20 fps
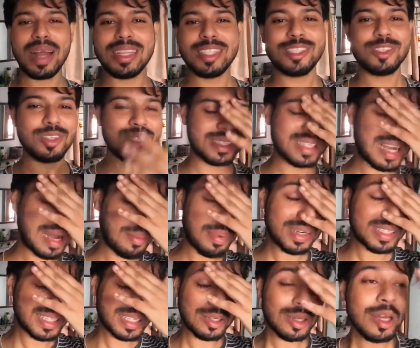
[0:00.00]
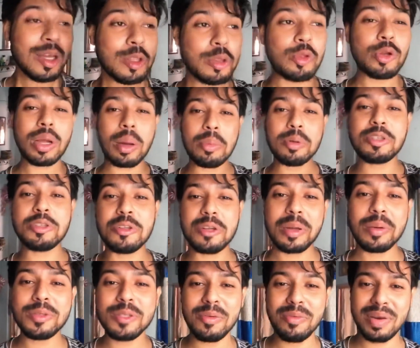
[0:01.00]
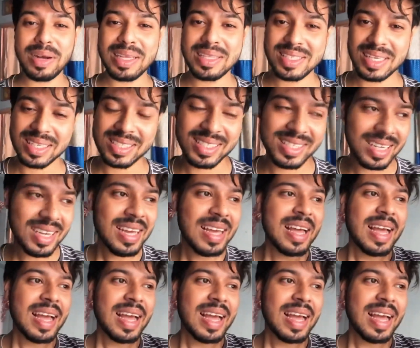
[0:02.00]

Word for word: গান চলছে আবার সেই দুর্গাপুজো দুর্গাপুজো ফিলিংস আসছে